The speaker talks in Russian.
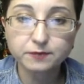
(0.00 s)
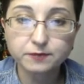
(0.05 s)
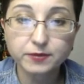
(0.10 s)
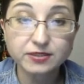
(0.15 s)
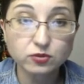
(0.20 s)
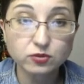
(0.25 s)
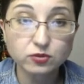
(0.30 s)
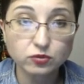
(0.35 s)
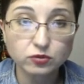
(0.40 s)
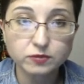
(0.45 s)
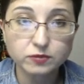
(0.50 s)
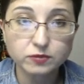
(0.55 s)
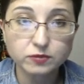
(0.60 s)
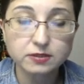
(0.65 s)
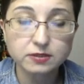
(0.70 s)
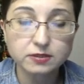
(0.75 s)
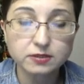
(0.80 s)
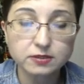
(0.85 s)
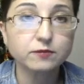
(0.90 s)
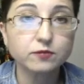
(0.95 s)

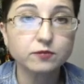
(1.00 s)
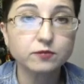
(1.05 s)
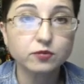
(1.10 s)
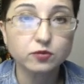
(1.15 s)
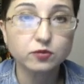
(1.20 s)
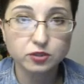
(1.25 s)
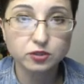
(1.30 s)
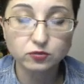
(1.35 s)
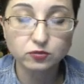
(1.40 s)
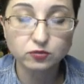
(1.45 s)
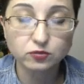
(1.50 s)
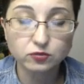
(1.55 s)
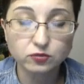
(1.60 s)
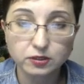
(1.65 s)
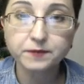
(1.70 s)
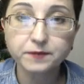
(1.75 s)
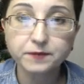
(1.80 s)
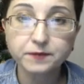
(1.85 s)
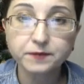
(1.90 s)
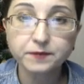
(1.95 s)
стоимости, тем больше
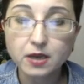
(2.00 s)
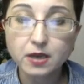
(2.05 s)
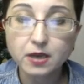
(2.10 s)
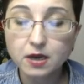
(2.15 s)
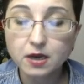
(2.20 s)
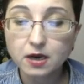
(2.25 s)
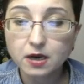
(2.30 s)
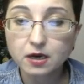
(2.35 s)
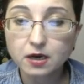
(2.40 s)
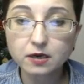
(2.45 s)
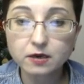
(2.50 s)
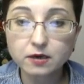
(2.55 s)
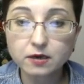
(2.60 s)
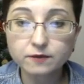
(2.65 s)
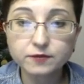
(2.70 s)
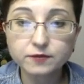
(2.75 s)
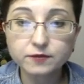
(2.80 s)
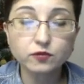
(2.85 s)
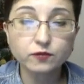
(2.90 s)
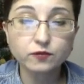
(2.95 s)
продукта
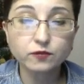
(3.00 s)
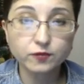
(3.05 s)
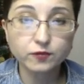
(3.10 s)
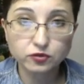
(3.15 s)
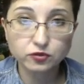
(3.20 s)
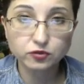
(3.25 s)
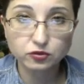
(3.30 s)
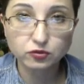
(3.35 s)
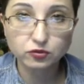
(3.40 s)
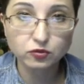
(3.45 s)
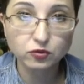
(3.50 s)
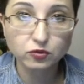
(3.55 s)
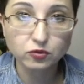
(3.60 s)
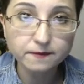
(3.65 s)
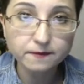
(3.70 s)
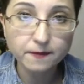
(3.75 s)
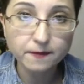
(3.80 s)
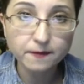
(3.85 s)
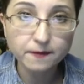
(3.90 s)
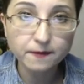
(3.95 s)
в него
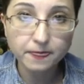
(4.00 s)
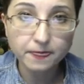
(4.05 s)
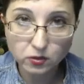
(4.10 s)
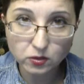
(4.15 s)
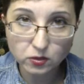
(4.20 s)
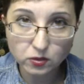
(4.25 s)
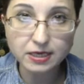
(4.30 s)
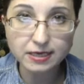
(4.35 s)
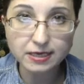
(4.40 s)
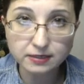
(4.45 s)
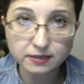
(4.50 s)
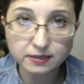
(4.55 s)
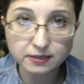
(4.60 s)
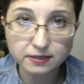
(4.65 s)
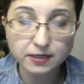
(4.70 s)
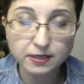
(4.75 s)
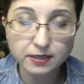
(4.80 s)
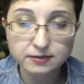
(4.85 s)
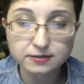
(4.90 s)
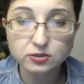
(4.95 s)
включено, то есть
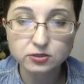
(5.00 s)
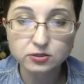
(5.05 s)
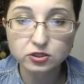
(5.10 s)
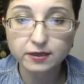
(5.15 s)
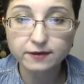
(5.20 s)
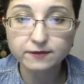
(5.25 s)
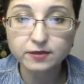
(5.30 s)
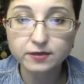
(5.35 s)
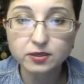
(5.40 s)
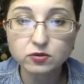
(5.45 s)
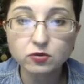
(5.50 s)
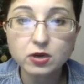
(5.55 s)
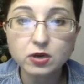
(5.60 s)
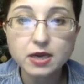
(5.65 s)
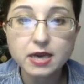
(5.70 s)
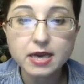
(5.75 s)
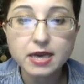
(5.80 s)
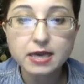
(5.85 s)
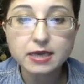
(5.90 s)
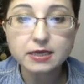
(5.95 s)
открывается человеку,
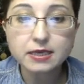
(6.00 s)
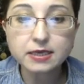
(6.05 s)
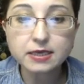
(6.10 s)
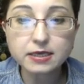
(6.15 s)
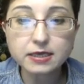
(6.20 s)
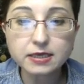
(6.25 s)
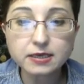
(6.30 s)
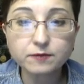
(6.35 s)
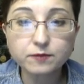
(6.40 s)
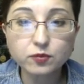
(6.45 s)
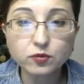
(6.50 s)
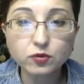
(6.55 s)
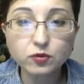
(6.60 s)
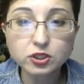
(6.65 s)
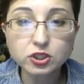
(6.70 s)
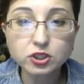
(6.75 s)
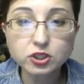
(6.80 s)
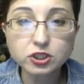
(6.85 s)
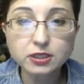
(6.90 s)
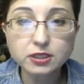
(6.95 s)
и
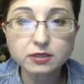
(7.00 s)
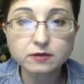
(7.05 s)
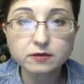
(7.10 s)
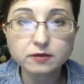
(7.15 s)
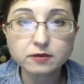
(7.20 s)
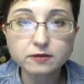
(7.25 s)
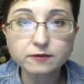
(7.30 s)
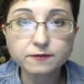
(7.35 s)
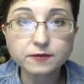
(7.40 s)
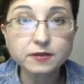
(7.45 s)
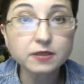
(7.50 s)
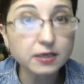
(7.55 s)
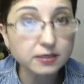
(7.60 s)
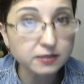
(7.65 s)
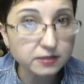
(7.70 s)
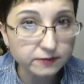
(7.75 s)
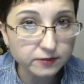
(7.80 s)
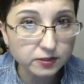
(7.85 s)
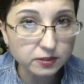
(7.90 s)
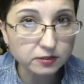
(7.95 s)
больше
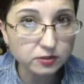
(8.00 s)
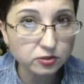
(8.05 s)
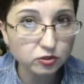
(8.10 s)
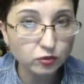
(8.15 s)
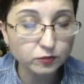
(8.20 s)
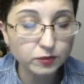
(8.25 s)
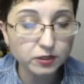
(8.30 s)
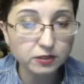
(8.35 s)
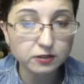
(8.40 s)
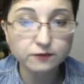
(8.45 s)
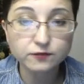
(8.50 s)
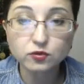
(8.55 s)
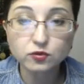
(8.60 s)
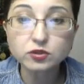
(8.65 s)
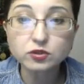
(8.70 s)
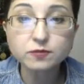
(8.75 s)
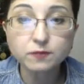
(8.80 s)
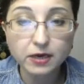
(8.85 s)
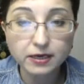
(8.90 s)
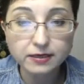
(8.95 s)
финансовых инструментов, то
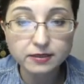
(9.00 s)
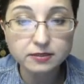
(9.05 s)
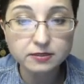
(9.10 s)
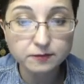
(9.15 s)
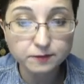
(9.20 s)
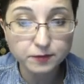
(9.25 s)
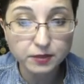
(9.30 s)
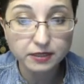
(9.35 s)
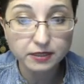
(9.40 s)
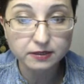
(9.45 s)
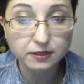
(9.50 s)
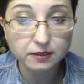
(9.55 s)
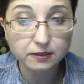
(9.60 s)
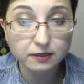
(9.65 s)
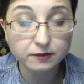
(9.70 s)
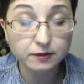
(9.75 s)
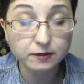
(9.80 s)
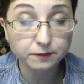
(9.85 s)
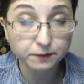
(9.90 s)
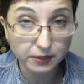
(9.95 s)
есть маркетинг
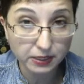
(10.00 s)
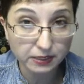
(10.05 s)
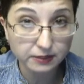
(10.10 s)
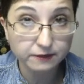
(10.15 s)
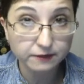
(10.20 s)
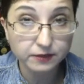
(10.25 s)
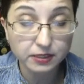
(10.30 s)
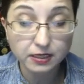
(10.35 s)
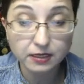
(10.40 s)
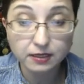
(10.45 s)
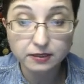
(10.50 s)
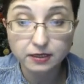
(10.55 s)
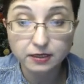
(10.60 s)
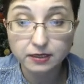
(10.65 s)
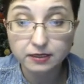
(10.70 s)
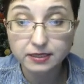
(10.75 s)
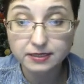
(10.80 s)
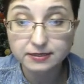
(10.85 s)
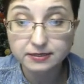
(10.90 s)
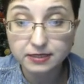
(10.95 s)
э, планов, да,
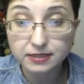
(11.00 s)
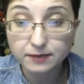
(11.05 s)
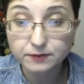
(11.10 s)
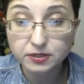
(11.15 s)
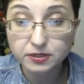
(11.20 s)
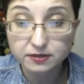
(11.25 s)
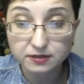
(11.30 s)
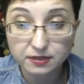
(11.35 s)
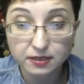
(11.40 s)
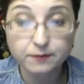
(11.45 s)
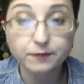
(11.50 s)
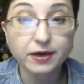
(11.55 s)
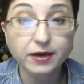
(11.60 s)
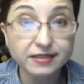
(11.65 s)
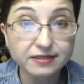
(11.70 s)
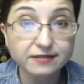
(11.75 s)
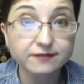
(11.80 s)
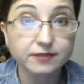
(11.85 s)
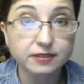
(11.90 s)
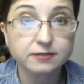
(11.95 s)
как раз там, где
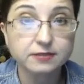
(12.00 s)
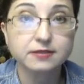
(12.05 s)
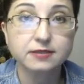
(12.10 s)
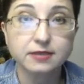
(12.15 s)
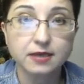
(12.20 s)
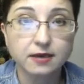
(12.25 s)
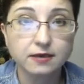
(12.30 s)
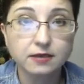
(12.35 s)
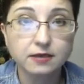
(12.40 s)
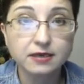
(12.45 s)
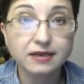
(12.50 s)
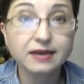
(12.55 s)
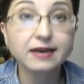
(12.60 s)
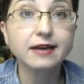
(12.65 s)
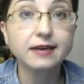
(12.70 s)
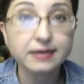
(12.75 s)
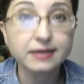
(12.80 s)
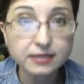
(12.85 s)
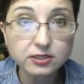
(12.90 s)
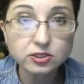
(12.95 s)
зарабатывается
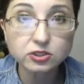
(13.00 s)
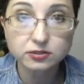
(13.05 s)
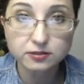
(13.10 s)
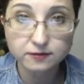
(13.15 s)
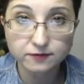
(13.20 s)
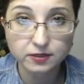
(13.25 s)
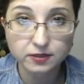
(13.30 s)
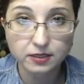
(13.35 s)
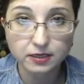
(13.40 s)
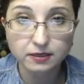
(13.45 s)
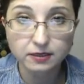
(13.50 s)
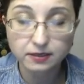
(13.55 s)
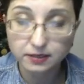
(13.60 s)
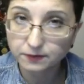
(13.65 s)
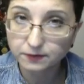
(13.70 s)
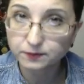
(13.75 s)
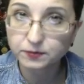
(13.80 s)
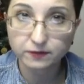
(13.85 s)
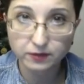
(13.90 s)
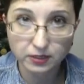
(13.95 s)
количественно
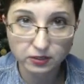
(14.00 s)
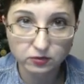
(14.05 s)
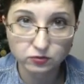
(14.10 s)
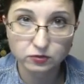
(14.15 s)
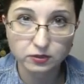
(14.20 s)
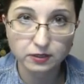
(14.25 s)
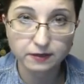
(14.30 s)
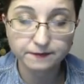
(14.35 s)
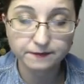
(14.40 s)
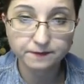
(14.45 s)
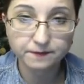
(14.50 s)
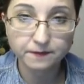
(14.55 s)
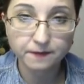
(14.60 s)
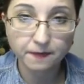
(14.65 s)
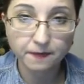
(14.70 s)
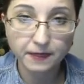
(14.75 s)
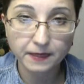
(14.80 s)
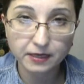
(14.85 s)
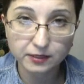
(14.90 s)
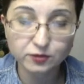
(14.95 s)
криптовалюта,
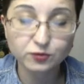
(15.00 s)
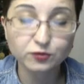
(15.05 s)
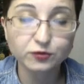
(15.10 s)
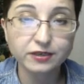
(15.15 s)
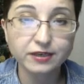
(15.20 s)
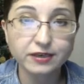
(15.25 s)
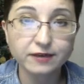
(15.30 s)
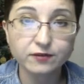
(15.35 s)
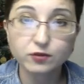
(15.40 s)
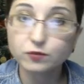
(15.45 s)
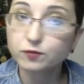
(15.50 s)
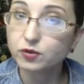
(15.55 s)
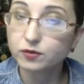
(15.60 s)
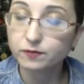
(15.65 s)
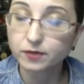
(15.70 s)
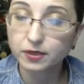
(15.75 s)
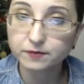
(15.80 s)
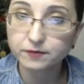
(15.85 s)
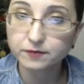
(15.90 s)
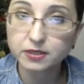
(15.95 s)
которая в
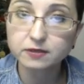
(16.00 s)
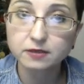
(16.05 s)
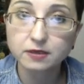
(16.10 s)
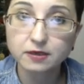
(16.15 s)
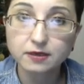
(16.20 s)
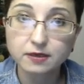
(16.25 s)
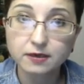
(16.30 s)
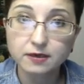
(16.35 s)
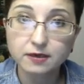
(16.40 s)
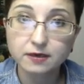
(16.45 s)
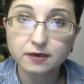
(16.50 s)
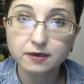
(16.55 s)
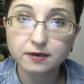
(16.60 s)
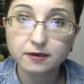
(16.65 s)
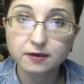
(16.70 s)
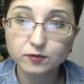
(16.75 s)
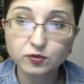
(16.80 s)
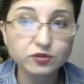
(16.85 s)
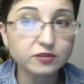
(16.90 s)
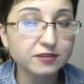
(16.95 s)
любой момент
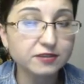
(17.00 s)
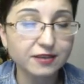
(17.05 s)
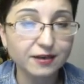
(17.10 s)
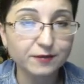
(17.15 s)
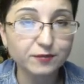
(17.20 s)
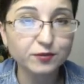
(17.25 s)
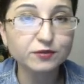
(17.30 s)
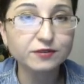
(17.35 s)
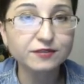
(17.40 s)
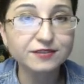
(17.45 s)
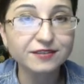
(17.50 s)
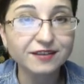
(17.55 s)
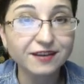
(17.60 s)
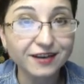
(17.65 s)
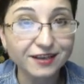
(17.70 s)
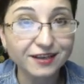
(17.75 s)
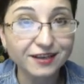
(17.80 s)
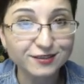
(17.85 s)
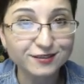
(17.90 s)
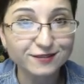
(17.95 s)
может заработаться
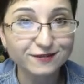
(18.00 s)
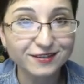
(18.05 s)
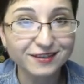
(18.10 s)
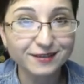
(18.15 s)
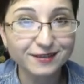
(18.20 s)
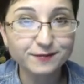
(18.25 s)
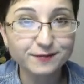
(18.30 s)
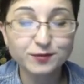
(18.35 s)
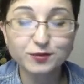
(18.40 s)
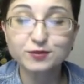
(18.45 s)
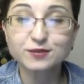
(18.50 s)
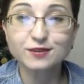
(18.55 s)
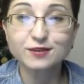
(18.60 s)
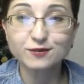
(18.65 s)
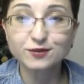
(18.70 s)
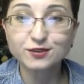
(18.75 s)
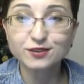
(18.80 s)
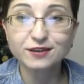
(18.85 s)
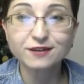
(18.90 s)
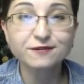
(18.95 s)
качественно, то есть
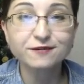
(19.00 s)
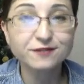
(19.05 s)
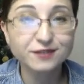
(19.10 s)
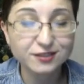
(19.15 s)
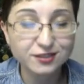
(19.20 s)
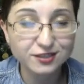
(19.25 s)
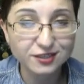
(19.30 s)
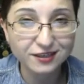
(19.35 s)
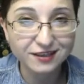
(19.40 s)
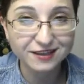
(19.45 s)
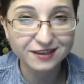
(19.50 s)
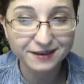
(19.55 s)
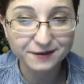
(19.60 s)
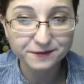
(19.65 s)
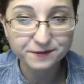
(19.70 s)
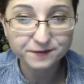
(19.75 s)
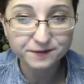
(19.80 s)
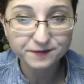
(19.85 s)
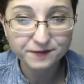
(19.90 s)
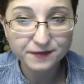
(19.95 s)
лежа в
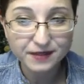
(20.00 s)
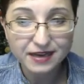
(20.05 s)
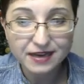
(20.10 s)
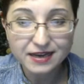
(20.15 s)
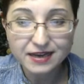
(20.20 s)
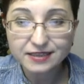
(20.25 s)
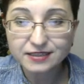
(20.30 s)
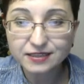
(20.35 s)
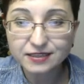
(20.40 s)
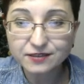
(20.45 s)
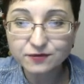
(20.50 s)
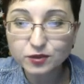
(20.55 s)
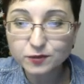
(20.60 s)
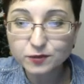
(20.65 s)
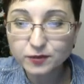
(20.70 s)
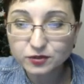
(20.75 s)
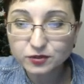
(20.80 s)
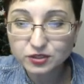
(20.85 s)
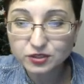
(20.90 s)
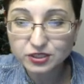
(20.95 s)
кошельке. Так
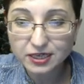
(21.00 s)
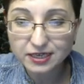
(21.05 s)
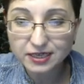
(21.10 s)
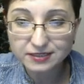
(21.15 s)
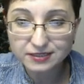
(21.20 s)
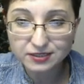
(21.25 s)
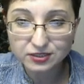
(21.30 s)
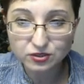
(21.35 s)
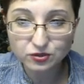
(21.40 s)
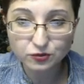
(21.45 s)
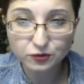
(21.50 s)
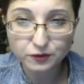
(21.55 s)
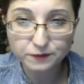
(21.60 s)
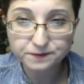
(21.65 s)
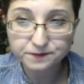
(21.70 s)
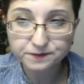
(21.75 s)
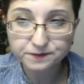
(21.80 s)
вот, получается, что